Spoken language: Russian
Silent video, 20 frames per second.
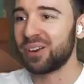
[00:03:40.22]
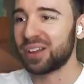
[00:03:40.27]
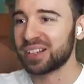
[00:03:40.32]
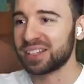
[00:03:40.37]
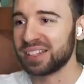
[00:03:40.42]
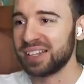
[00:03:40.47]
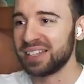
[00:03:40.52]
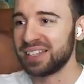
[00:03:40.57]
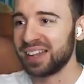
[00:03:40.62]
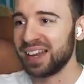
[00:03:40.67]

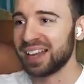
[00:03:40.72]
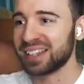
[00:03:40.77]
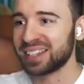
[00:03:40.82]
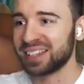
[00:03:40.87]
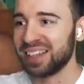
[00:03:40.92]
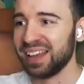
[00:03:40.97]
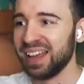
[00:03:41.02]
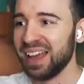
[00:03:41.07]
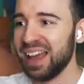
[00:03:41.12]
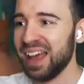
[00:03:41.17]
Просто
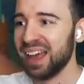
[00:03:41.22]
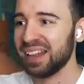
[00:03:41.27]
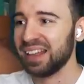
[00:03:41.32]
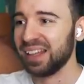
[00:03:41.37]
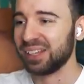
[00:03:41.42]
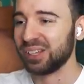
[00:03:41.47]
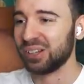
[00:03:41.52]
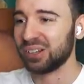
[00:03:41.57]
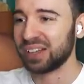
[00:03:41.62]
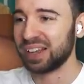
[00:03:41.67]
интересно,
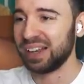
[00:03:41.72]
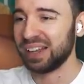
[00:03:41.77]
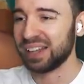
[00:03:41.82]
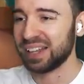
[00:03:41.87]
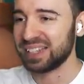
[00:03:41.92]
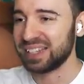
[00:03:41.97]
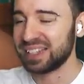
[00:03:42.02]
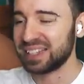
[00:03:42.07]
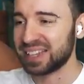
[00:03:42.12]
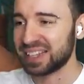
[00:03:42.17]
надолго ли
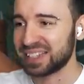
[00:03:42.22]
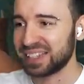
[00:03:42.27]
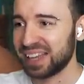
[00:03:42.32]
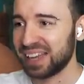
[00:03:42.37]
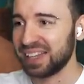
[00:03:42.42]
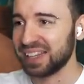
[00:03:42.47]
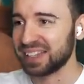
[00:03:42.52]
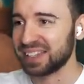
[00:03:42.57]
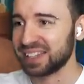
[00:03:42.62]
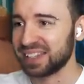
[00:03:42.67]
она здесь
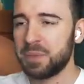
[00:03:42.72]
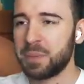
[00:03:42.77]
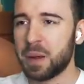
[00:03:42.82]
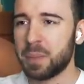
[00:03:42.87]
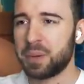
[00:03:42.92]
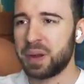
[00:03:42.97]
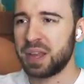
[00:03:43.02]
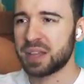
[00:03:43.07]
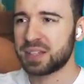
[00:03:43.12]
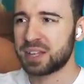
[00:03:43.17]
останется? И
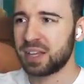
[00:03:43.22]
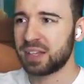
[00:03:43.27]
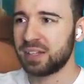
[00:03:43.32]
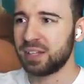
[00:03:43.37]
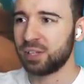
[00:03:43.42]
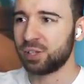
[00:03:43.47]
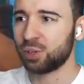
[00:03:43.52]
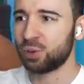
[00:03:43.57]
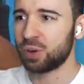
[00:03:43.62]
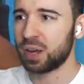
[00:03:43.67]
побрезгает
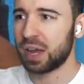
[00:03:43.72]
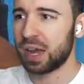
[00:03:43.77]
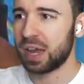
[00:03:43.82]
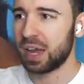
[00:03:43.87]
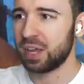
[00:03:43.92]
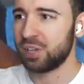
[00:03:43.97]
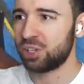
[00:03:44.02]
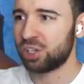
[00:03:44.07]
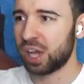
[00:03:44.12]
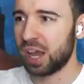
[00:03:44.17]
ли
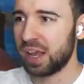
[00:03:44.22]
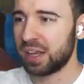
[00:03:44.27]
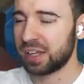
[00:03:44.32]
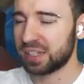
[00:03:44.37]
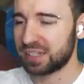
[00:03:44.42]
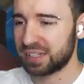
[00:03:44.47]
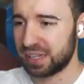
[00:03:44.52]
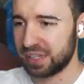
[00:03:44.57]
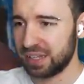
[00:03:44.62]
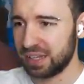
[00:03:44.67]
другая
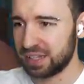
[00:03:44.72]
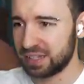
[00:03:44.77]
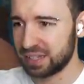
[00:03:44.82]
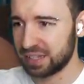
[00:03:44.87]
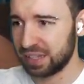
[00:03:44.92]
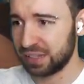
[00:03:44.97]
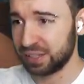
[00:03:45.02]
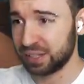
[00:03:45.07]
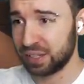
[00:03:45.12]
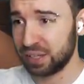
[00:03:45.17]
чайка
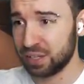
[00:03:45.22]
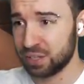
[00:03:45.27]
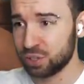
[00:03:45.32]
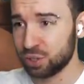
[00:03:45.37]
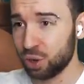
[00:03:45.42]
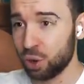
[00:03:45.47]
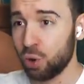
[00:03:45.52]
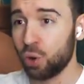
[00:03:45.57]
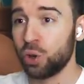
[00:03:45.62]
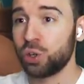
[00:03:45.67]
садиться на это
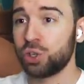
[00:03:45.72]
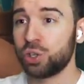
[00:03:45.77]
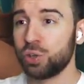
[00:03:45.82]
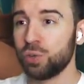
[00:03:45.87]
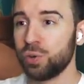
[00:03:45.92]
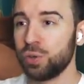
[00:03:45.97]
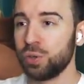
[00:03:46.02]
гнездо? Очень